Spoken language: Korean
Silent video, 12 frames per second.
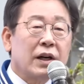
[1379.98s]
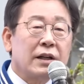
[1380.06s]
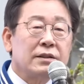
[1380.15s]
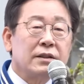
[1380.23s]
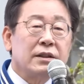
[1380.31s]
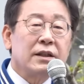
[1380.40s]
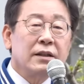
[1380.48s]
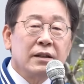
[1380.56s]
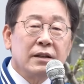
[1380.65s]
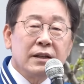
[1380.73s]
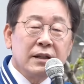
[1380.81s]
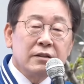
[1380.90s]
깔아서
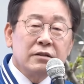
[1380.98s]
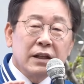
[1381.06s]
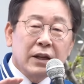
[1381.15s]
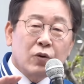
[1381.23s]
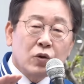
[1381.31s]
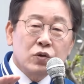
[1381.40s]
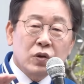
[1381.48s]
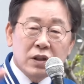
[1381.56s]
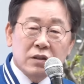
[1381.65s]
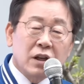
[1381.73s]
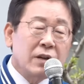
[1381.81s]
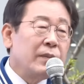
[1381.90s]
인터넷 고속
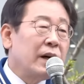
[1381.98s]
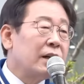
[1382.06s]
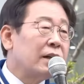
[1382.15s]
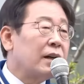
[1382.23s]
인터넷망을